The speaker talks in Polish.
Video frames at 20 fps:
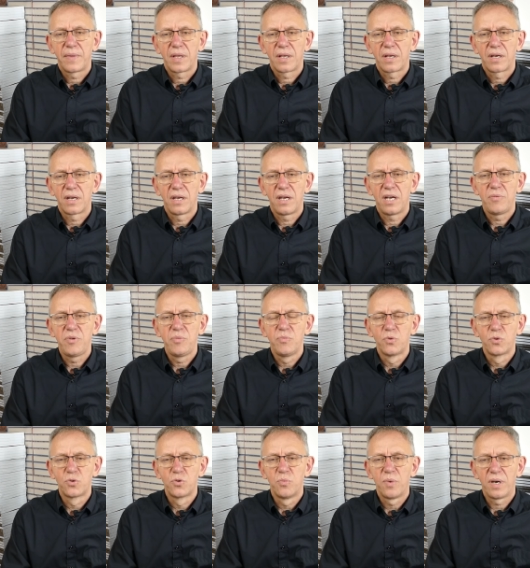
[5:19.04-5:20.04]
krajami
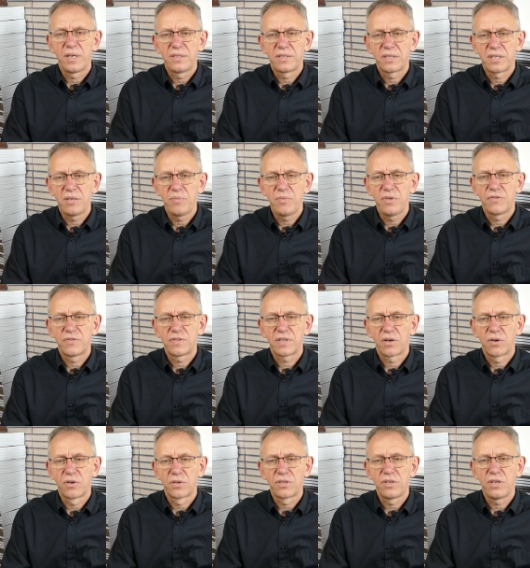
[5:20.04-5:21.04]
muzułmańskimi w
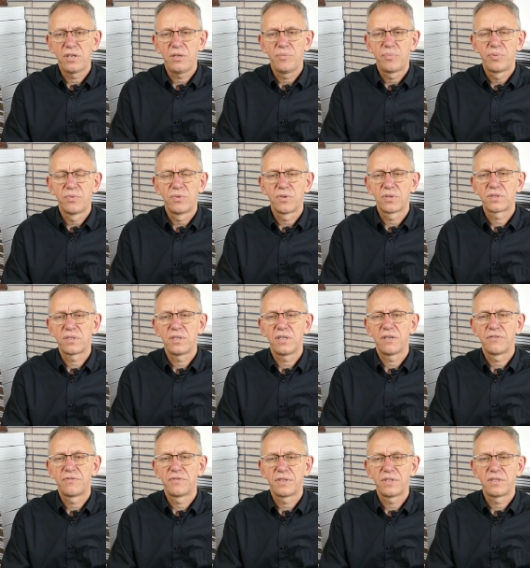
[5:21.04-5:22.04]
zachodniej i północnej
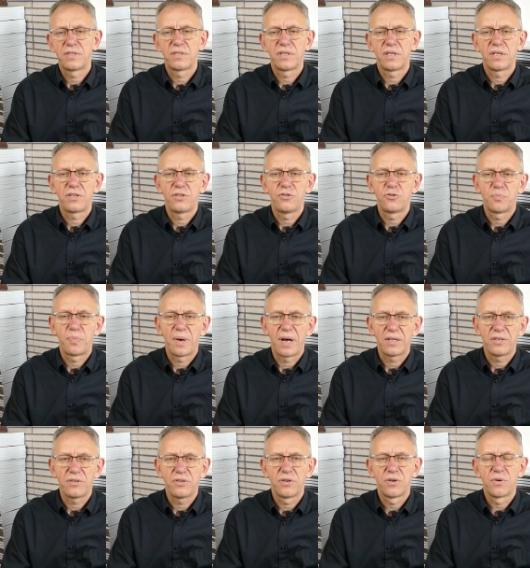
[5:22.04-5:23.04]
Afryce,
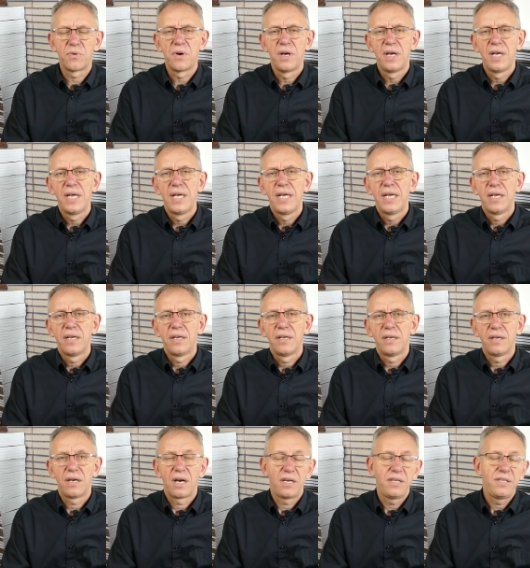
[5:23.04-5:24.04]
Hiszpanią,
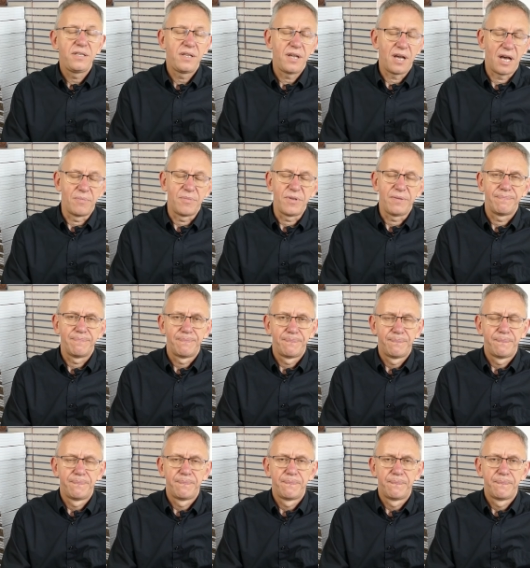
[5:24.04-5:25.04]
a Indiami.
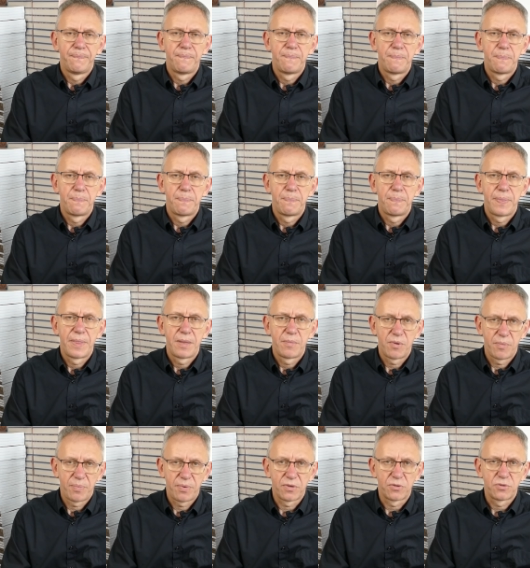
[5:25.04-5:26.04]

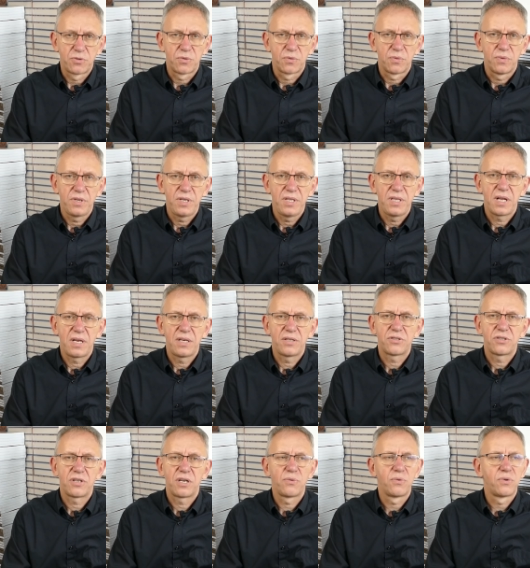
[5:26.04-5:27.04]
Po prostu. I
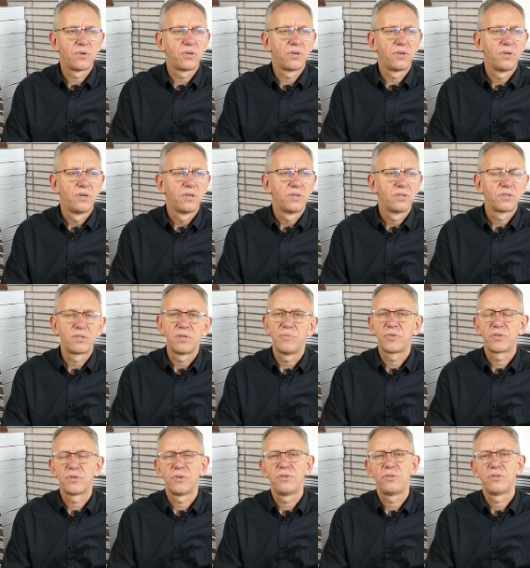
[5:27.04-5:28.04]
należało z tym
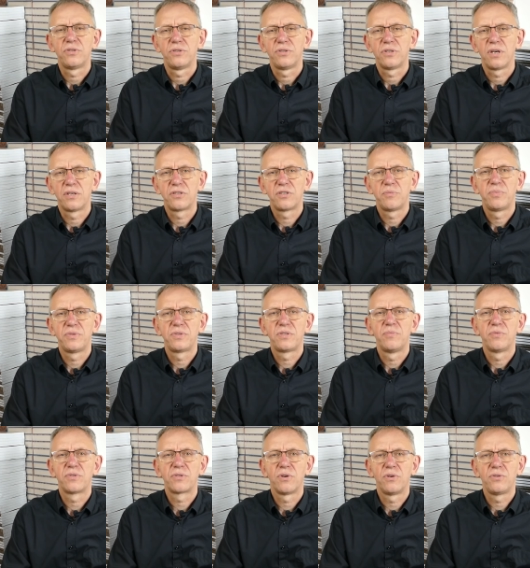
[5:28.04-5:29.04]
skończyć. A żeby z
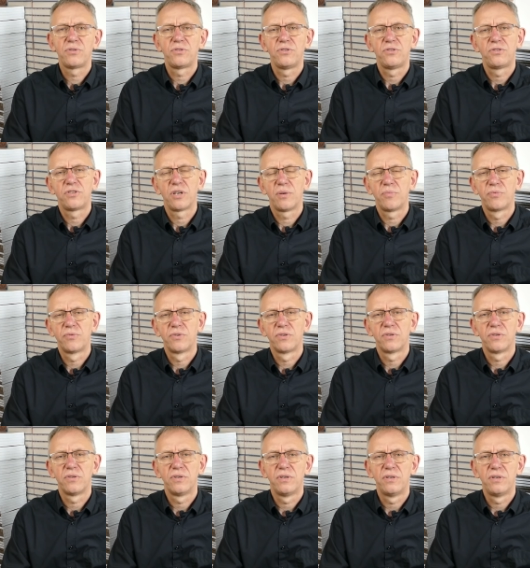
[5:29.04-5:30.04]
tym skończyć, trzeba
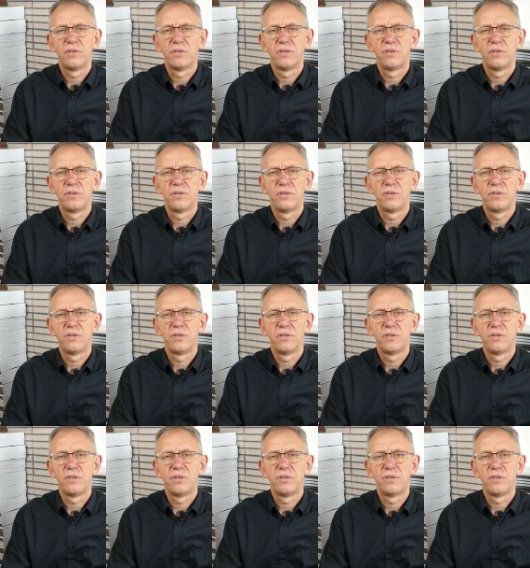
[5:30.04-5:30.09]
było